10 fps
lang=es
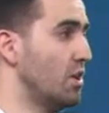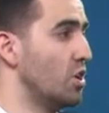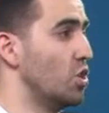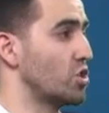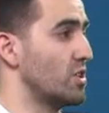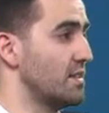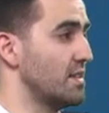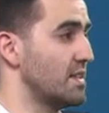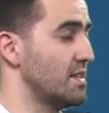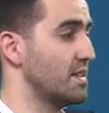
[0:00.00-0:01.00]
los
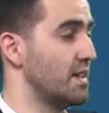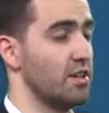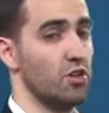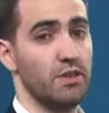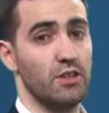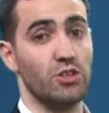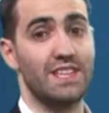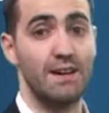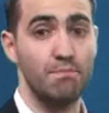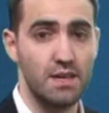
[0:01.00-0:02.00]
16 en Oviedo.
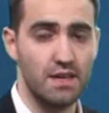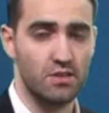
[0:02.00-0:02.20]
También